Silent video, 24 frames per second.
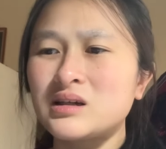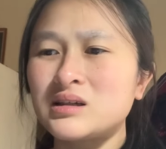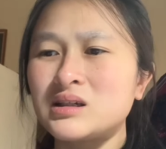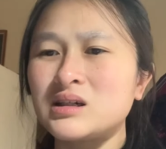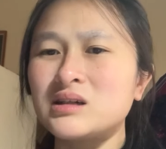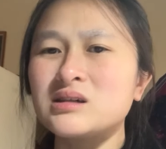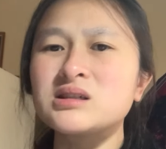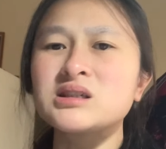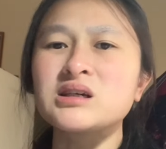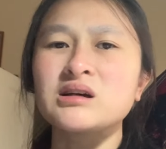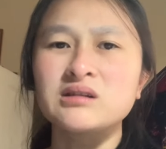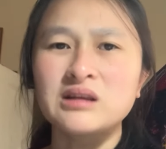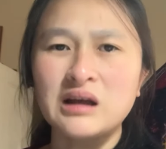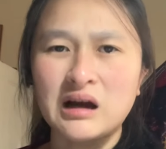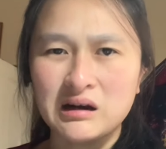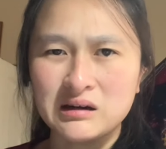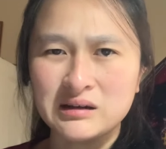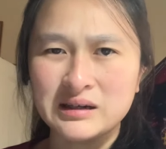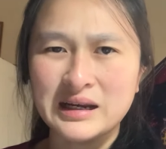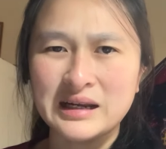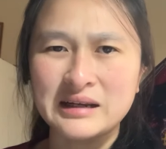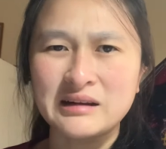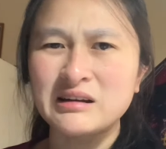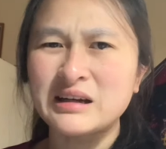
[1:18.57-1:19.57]
chứ sự thật
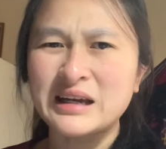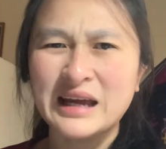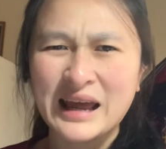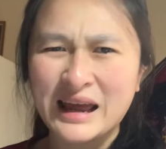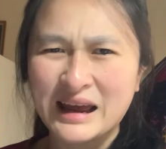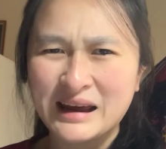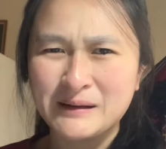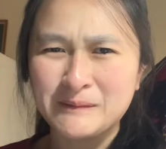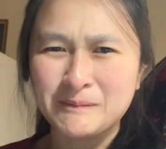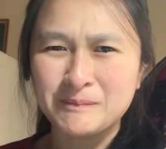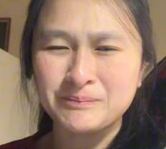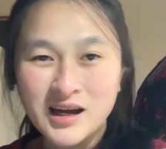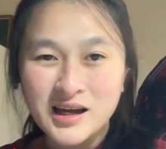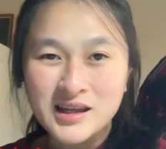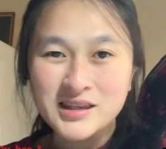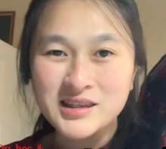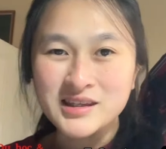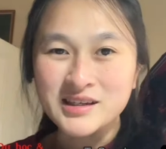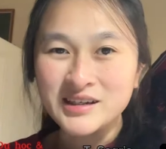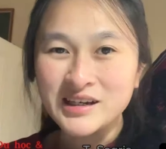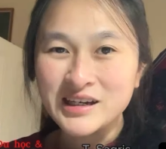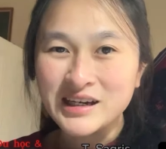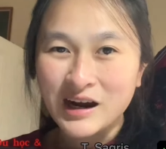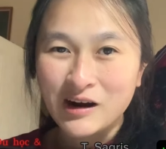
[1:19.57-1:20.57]
ra nó khác
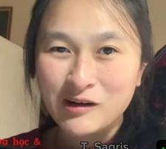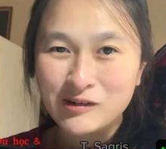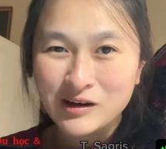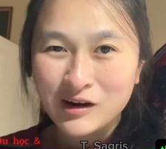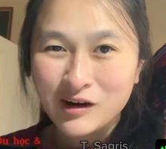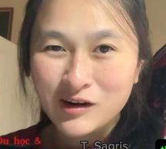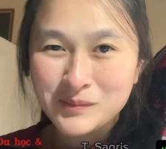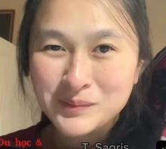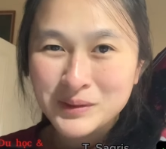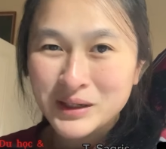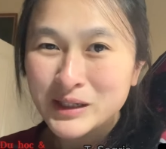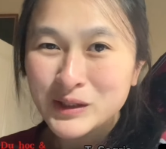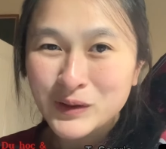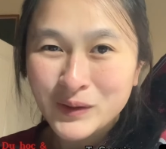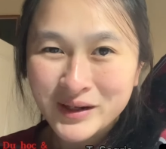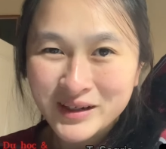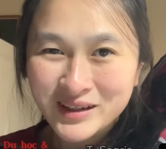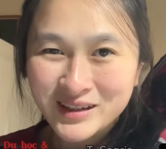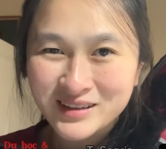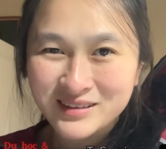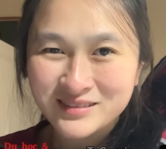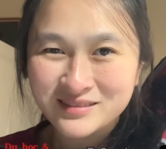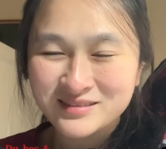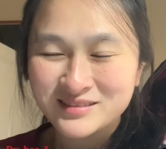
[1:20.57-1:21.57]
những cái câu nói mà lý thuyết
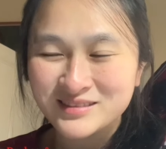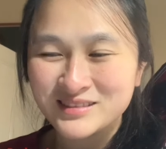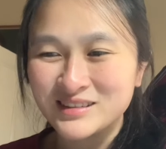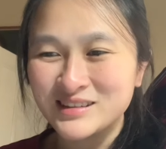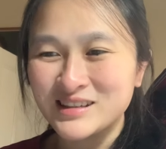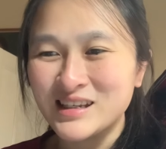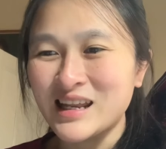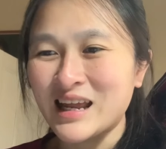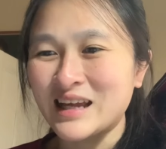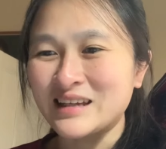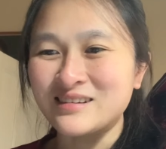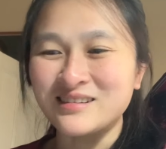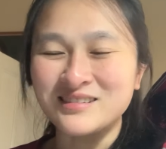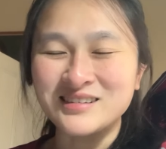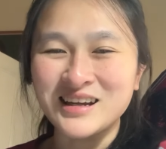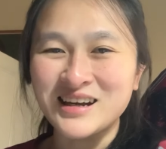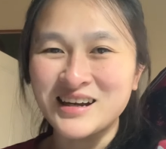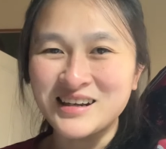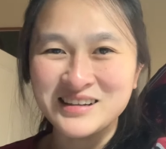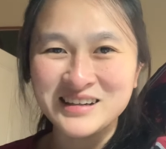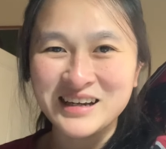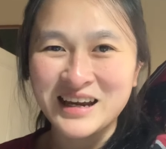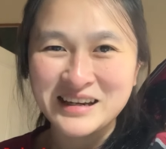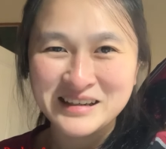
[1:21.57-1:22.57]
á với lại thực
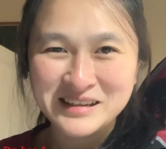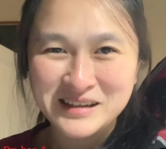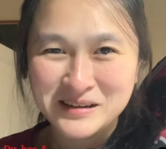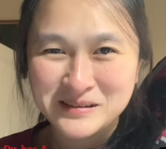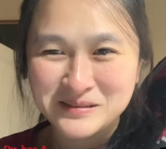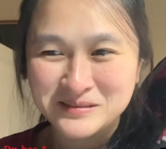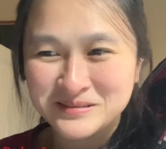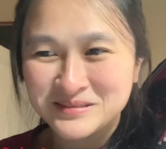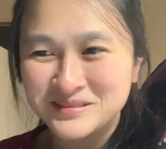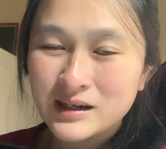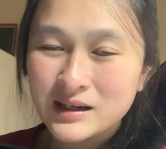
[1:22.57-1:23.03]
tế nó khác nhau